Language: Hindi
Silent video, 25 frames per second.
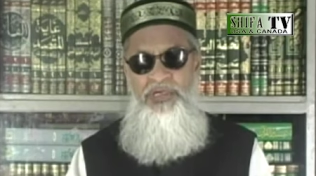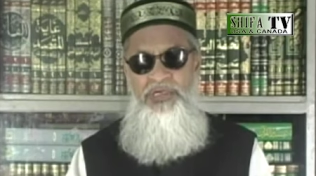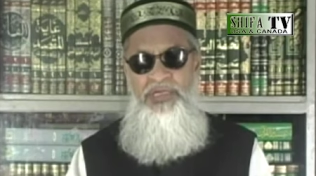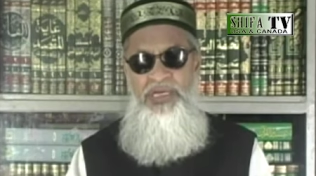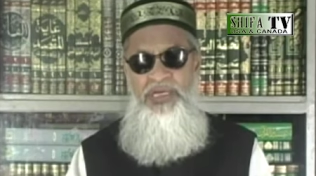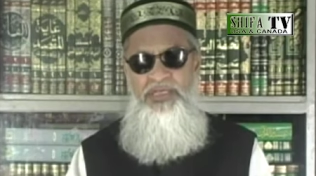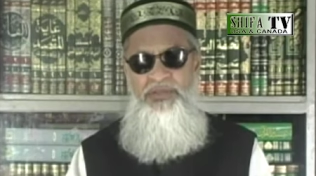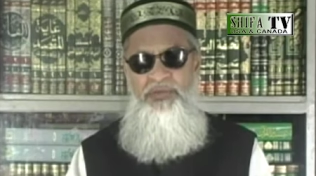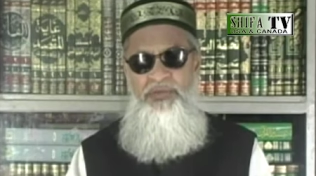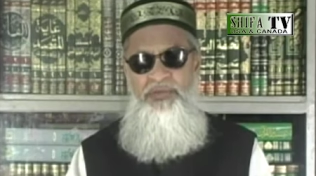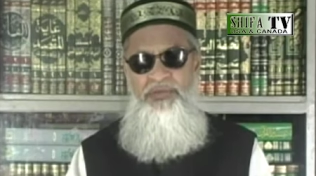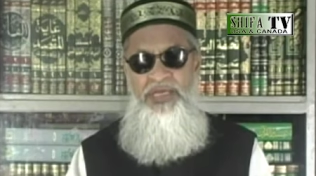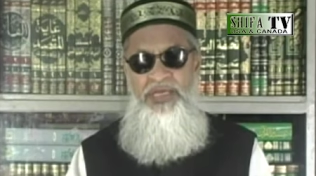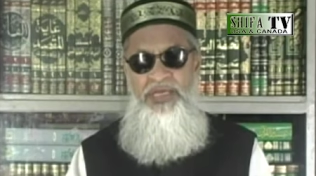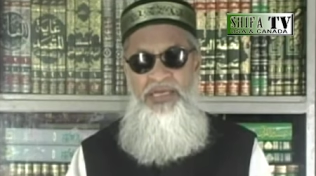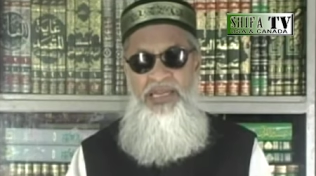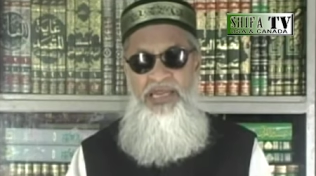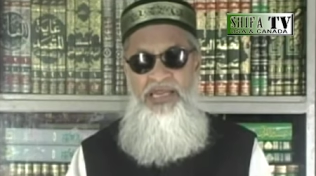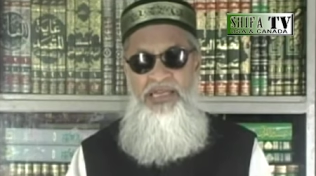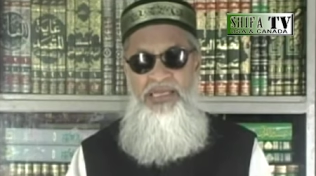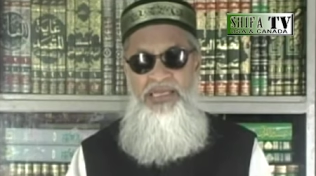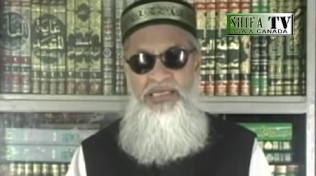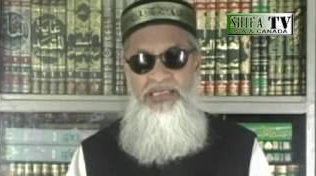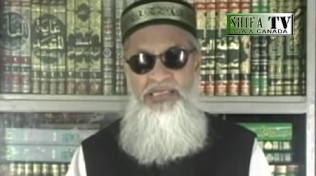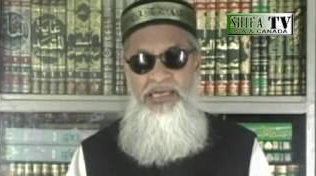या तुम
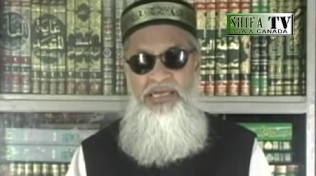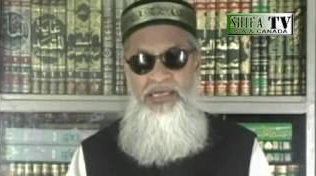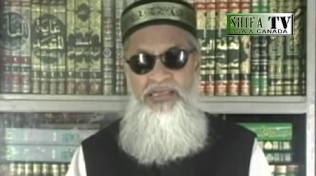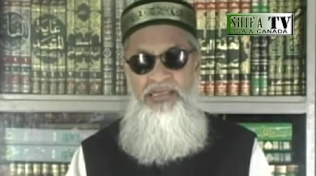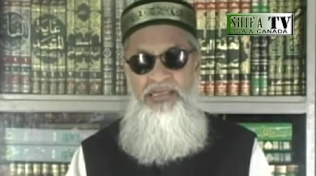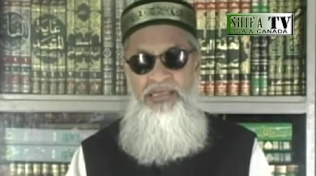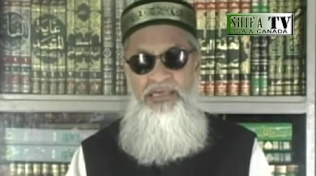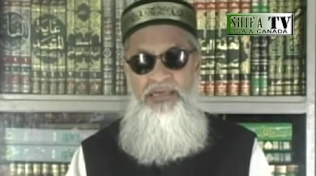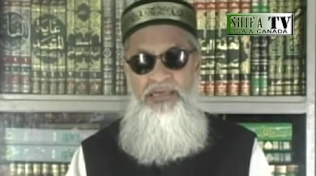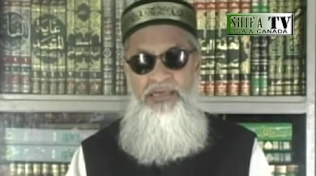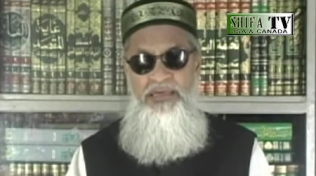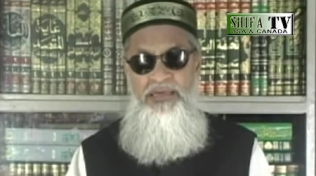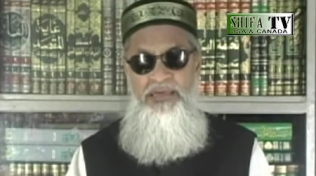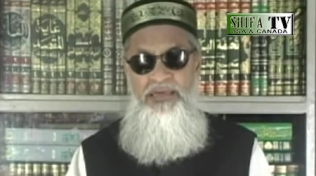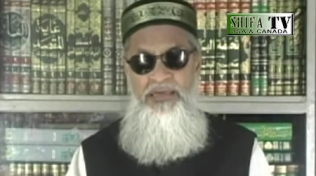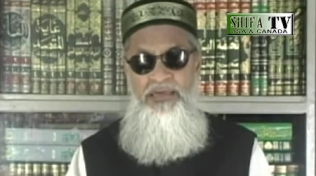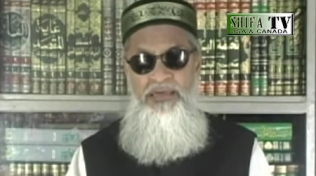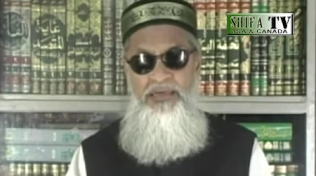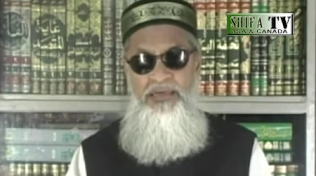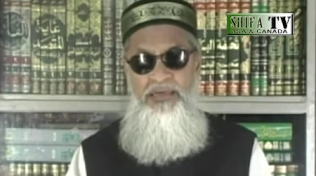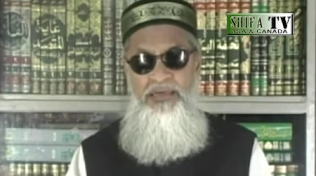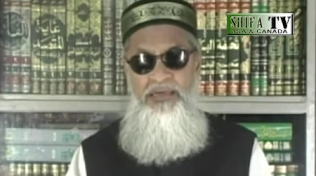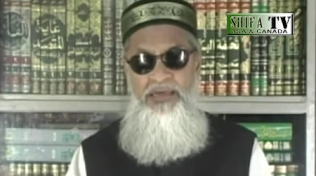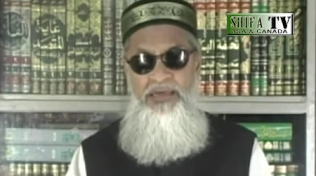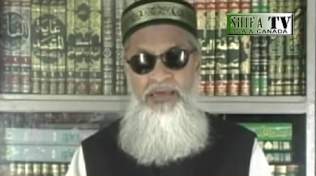देना नहीं चाहते
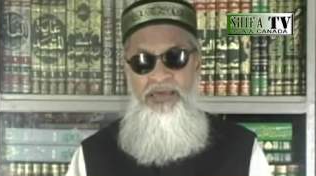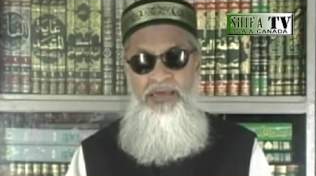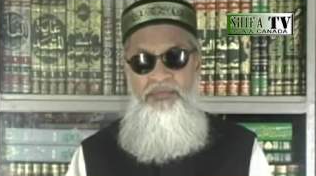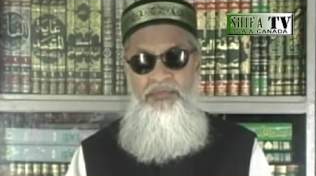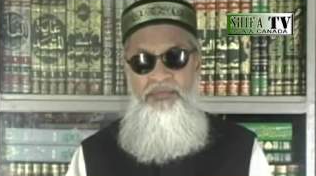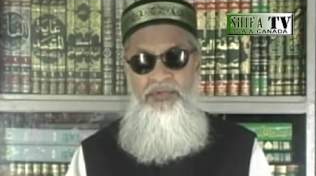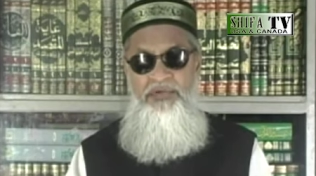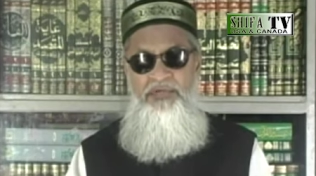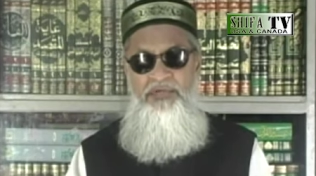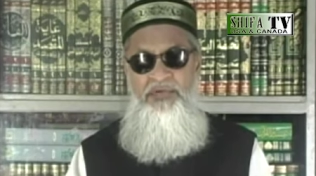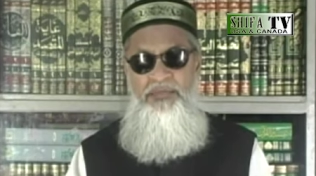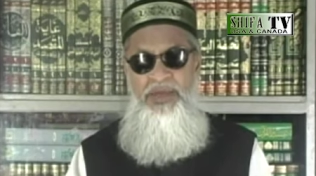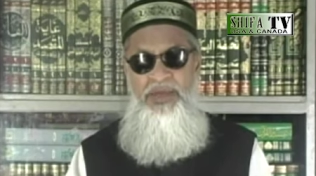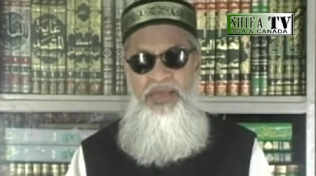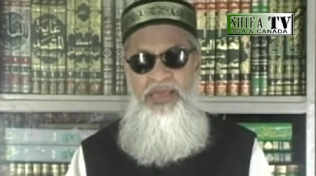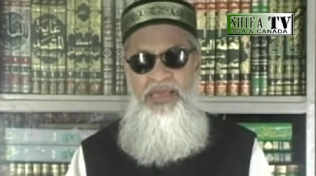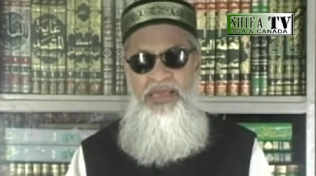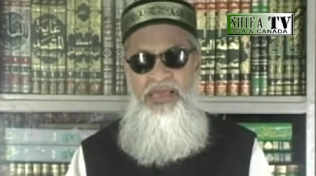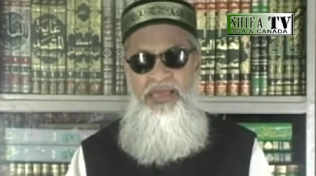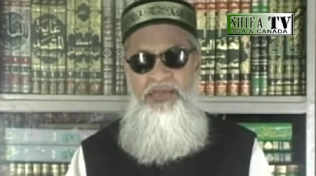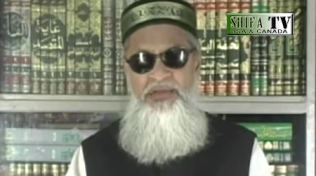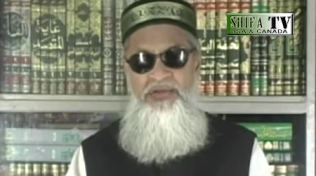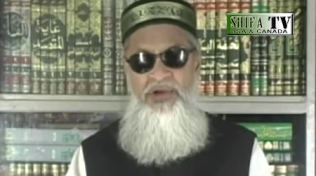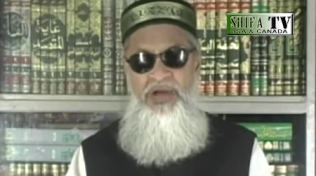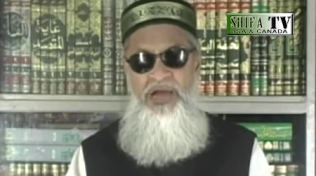फिर फरमाया
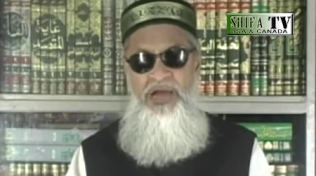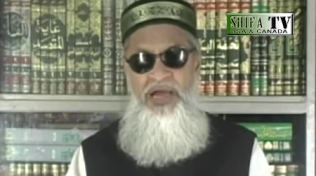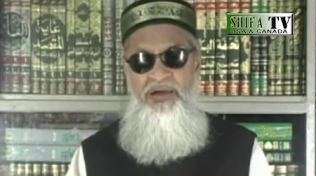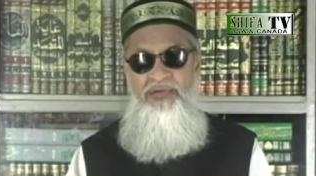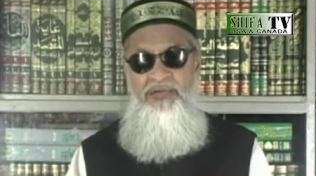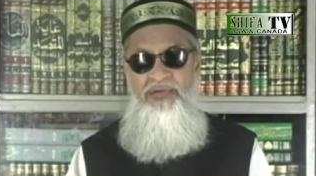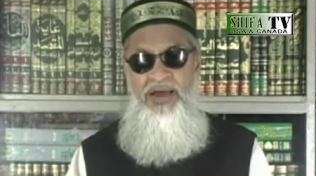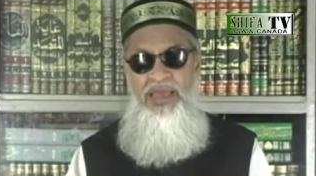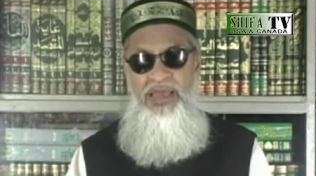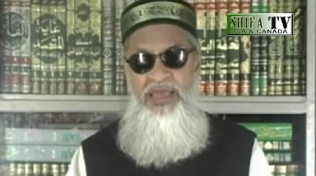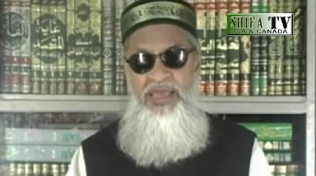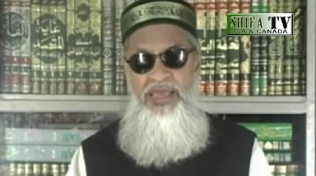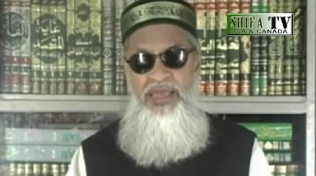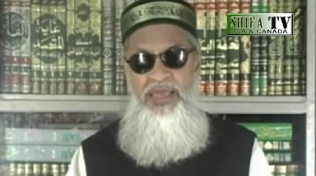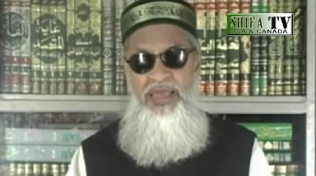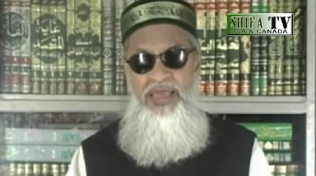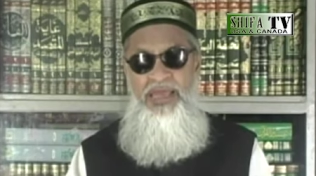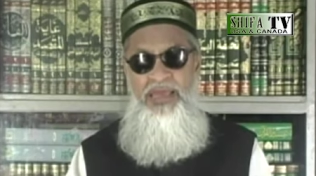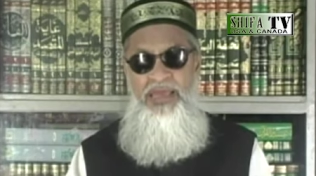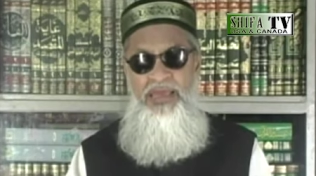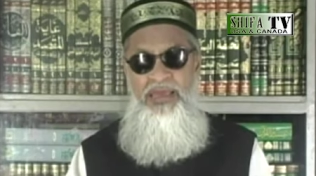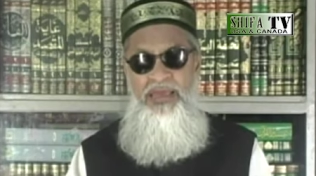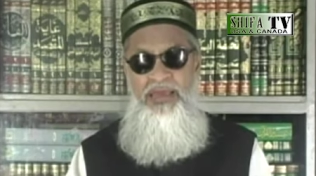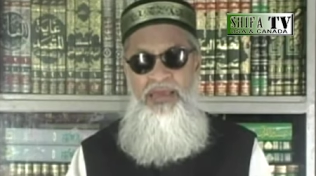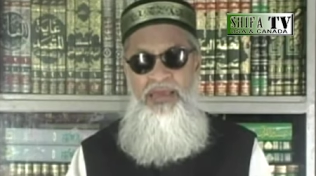कि जो हवाएं हैं